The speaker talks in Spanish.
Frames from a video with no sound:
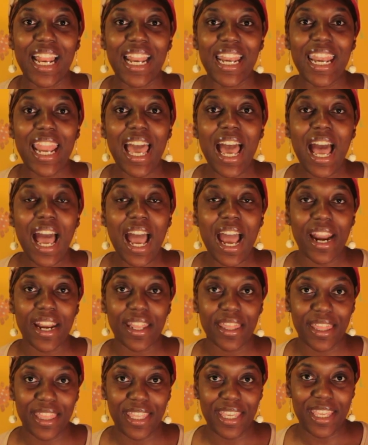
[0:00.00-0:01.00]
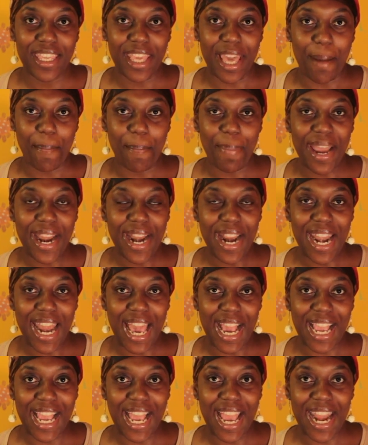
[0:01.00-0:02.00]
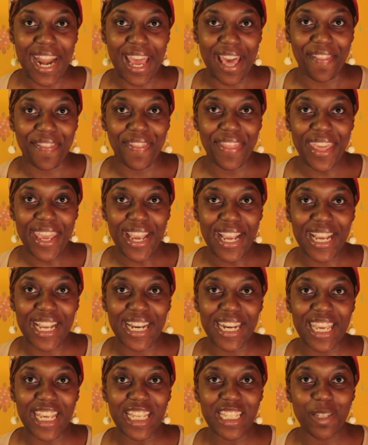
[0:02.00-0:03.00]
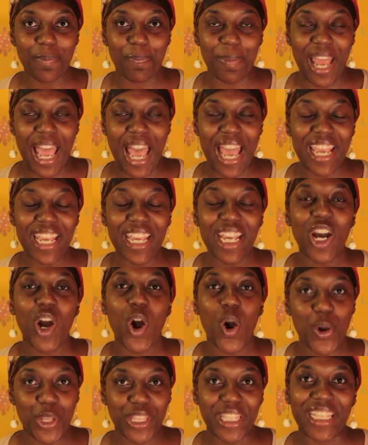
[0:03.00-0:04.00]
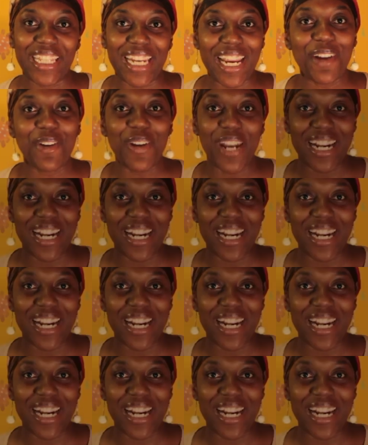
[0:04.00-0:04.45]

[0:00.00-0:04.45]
la arcilla para la cara de Clay Spray, hoy te traigo